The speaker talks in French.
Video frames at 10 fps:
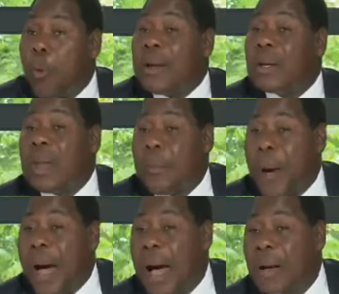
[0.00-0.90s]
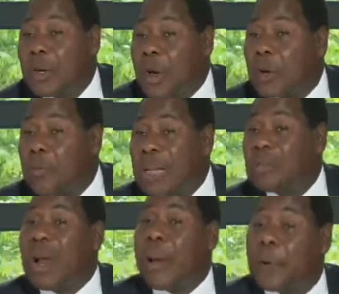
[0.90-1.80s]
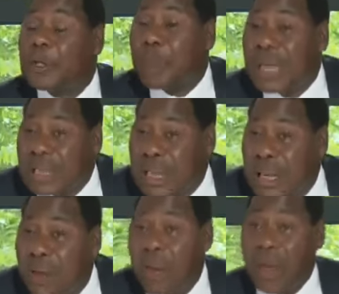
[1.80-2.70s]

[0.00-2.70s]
point de départ de notre marche vers la prospérité.